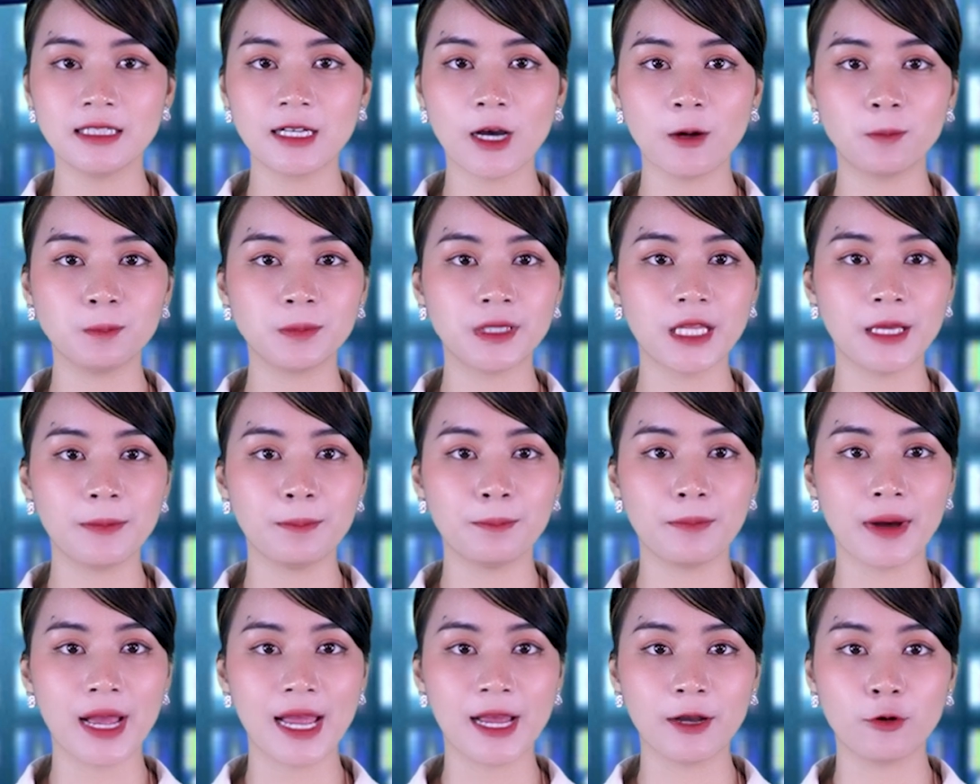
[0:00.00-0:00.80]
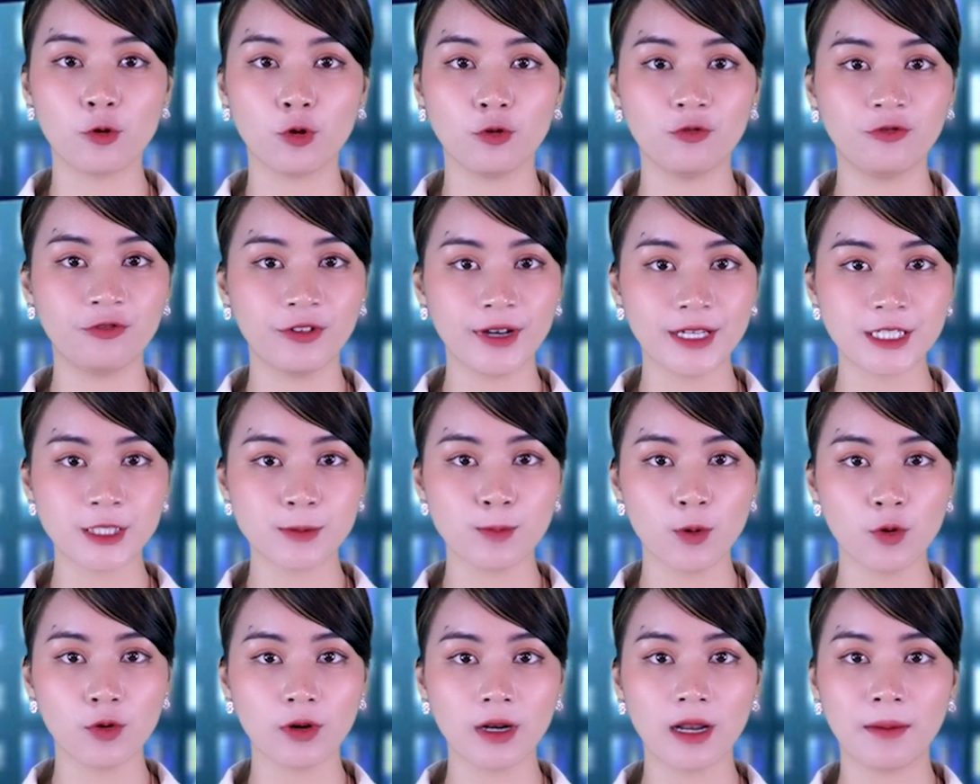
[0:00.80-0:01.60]
công ty mẹ của
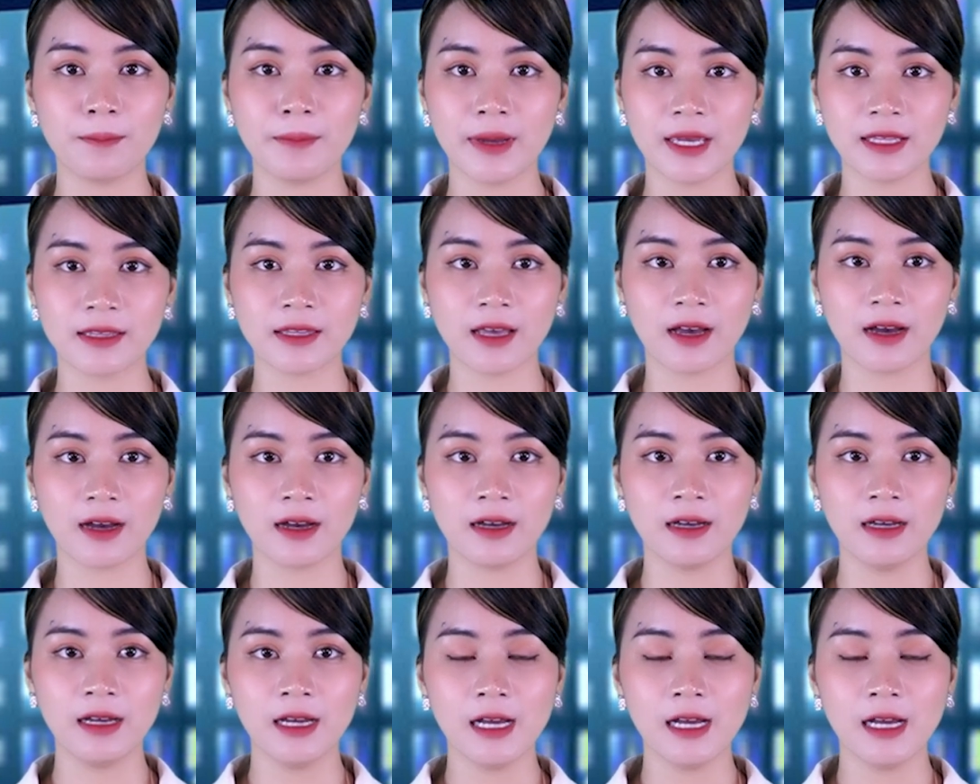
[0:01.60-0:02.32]
Facebook là Meta